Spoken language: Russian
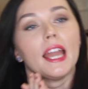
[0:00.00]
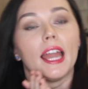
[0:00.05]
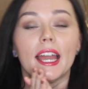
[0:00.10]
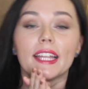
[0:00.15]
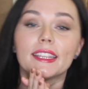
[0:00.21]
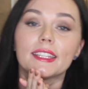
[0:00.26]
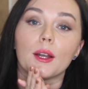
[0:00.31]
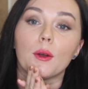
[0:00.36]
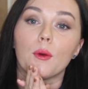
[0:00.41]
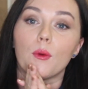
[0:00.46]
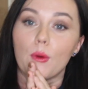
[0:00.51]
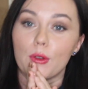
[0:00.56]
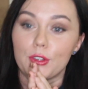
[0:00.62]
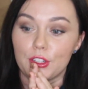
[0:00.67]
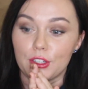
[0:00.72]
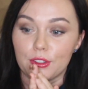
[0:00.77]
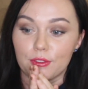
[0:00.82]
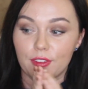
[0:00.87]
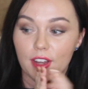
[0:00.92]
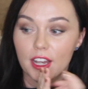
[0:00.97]
Это
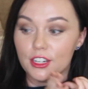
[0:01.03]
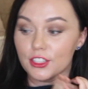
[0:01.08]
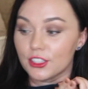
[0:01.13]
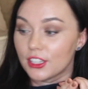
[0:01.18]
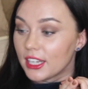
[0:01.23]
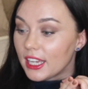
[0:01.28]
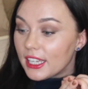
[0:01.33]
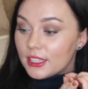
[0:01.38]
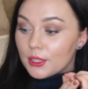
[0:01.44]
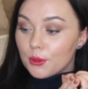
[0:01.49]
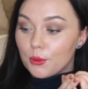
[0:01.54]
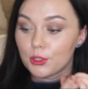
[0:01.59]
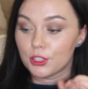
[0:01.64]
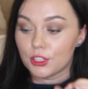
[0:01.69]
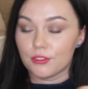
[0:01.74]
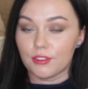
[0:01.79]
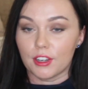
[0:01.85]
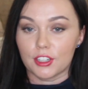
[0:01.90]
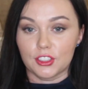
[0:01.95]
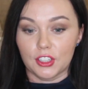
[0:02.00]
очень важно, это
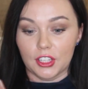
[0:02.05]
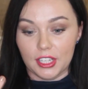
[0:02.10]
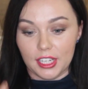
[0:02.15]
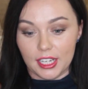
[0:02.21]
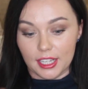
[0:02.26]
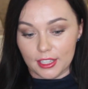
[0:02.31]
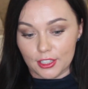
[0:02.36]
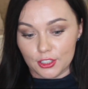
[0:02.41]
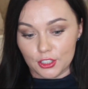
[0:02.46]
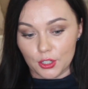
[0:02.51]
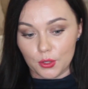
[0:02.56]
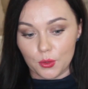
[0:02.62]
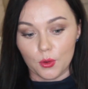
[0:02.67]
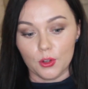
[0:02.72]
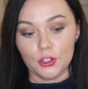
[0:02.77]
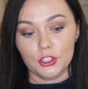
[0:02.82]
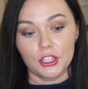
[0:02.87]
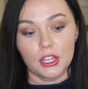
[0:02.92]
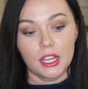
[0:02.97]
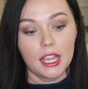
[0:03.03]
очень важно и для нашей
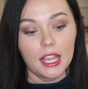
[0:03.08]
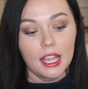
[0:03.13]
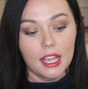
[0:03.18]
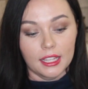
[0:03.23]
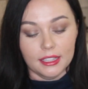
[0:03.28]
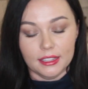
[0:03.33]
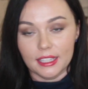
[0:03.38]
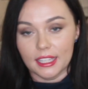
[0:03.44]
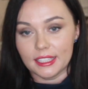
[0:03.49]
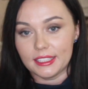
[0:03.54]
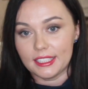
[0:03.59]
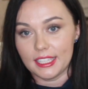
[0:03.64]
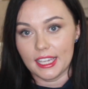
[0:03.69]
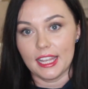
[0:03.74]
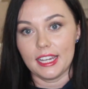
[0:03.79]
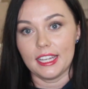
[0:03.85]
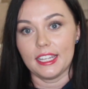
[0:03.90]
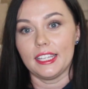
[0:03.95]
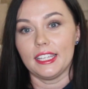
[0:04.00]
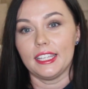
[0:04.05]
кожи на
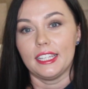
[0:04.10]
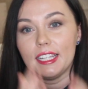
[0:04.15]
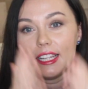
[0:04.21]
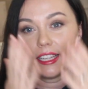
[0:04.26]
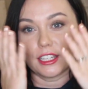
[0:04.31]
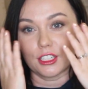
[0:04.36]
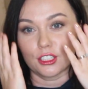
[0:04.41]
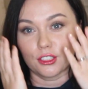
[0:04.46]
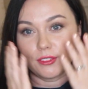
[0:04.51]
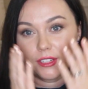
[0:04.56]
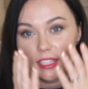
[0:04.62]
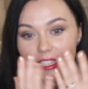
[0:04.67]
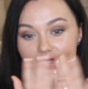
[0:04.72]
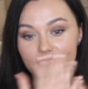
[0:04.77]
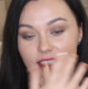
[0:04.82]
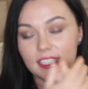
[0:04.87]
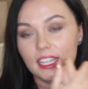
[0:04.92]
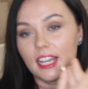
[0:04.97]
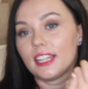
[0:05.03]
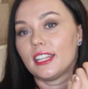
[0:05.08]
теле, и для нашего
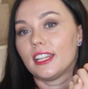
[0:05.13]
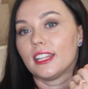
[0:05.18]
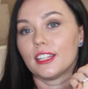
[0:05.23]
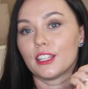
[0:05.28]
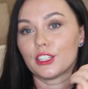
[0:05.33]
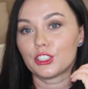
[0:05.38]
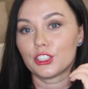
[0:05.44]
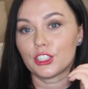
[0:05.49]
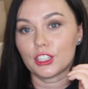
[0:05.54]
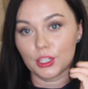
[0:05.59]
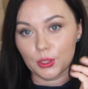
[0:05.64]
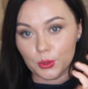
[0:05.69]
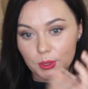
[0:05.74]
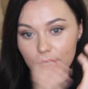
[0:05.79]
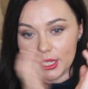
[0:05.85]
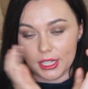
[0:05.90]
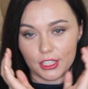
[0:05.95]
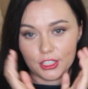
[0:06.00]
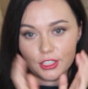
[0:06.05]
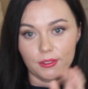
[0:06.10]
лица, для наших рук,
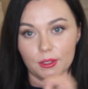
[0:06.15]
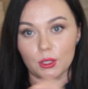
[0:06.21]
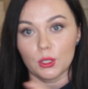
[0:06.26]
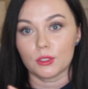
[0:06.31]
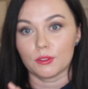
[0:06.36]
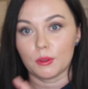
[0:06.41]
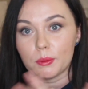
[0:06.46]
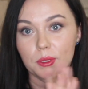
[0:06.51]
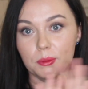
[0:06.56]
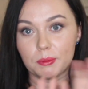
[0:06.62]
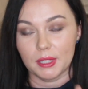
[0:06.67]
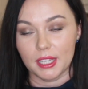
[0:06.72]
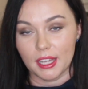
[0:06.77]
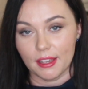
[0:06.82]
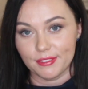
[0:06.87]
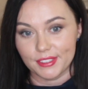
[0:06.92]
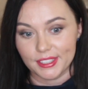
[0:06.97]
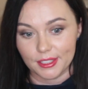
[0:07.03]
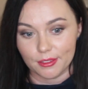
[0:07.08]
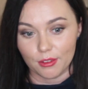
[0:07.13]
для наших волос, в общем,
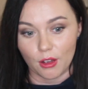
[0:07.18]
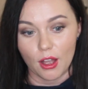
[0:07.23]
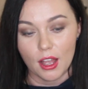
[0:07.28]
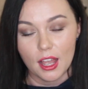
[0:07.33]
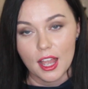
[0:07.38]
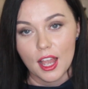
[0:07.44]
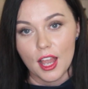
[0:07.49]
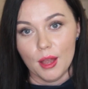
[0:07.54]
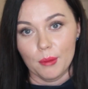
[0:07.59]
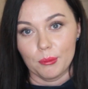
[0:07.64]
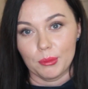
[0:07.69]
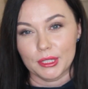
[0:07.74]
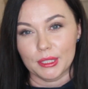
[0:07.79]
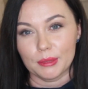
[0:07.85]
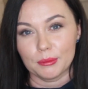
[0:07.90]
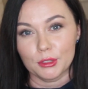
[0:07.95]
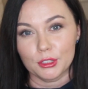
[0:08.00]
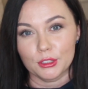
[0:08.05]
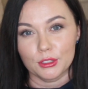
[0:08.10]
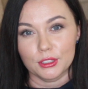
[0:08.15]
для всего.
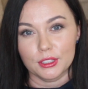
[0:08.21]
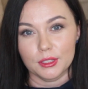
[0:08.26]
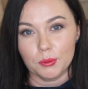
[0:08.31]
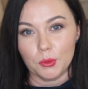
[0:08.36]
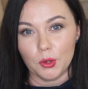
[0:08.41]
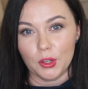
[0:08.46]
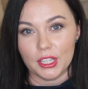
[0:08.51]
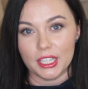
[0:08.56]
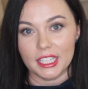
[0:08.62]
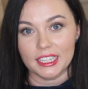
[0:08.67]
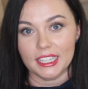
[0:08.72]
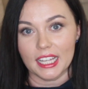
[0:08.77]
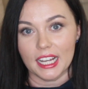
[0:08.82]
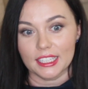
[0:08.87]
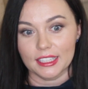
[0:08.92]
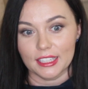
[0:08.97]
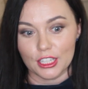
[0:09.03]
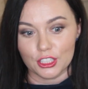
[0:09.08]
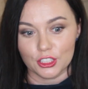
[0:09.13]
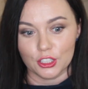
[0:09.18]
Потому что зимой и
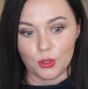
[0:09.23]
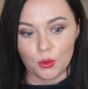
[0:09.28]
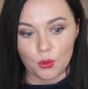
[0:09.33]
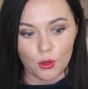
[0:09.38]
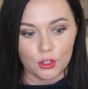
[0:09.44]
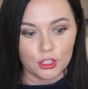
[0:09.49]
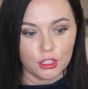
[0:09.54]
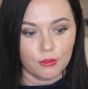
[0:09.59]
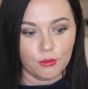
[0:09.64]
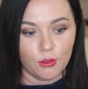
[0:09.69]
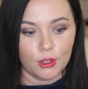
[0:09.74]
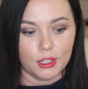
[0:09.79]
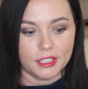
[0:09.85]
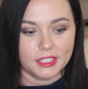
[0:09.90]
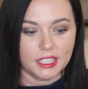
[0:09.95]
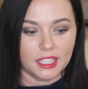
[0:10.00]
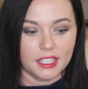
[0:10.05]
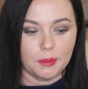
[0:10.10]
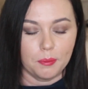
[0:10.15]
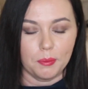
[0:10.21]
так наша кожа,
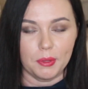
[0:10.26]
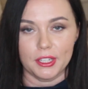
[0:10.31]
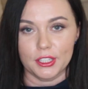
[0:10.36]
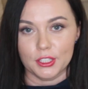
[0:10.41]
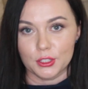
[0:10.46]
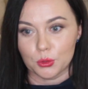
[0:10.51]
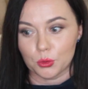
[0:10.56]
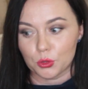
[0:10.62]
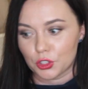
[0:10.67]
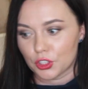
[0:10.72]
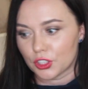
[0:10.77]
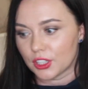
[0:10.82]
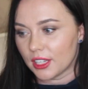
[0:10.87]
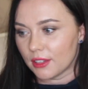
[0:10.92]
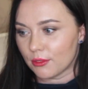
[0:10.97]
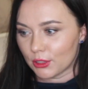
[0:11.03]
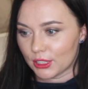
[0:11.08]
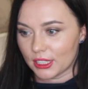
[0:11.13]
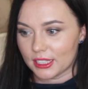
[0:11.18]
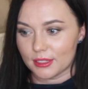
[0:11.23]
волосы не
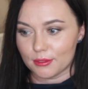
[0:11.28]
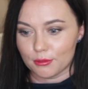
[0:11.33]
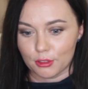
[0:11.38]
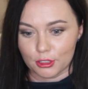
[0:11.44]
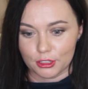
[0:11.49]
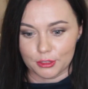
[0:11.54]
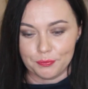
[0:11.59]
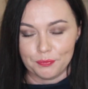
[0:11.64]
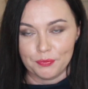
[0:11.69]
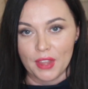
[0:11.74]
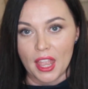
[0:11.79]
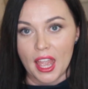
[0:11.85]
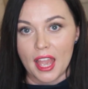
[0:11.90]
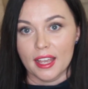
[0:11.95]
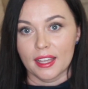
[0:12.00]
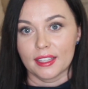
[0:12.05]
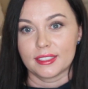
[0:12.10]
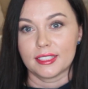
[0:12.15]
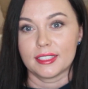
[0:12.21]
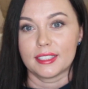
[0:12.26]
пересушенные вот этим вот
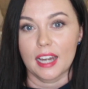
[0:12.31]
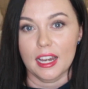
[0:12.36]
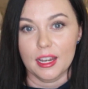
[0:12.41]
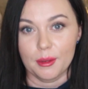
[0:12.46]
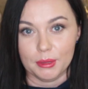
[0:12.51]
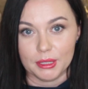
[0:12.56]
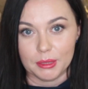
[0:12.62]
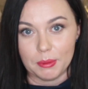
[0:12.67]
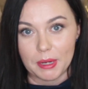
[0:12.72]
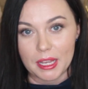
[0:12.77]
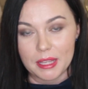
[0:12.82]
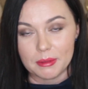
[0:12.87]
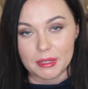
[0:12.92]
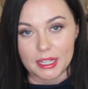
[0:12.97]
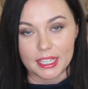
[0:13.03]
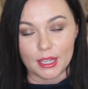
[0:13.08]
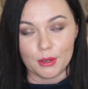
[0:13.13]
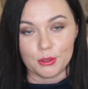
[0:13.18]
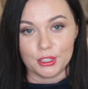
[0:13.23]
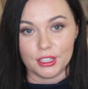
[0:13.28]
центральным отоплением,
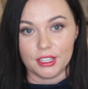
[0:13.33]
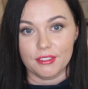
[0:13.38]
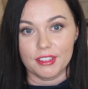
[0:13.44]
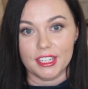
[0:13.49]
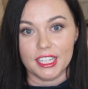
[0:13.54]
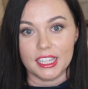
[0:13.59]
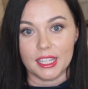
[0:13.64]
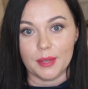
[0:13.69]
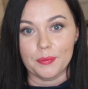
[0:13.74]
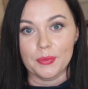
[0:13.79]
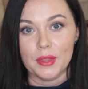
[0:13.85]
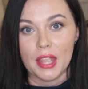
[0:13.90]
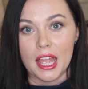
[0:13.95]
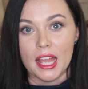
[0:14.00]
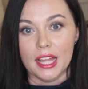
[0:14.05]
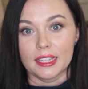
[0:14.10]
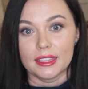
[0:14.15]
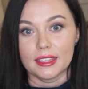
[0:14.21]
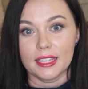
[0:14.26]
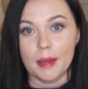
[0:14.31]
как я уже говорила,
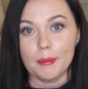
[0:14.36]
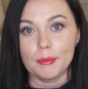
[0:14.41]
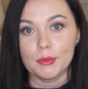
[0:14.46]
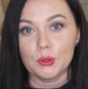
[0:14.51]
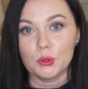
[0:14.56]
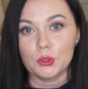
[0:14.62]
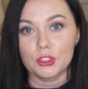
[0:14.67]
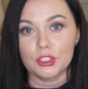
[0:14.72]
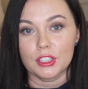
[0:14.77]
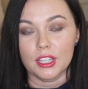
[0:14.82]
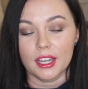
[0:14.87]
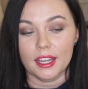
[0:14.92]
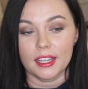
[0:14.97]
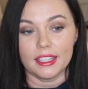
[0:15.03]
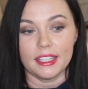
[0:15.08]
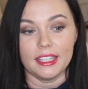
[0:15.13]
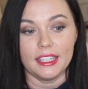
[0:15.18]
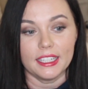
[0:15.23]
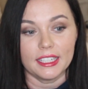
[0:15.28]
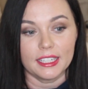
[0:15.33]
нам
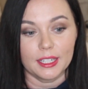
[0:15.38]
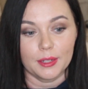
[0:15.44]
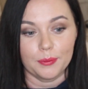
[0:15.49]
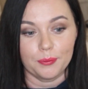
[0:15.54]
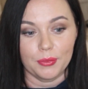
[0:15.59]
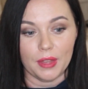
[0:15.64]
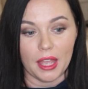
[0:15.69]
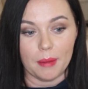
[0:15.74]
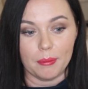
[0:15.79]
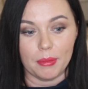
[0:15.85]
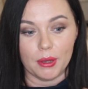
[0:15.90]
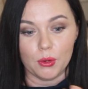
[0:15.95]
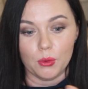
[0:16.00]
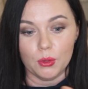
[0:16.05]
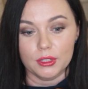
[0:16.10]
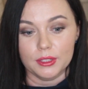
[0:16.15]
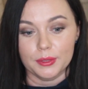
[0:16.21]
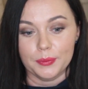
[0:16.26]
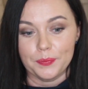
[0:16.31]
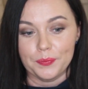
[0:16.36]
нужно их
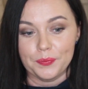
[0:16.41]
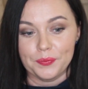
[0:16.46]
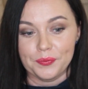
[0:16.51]
наоборот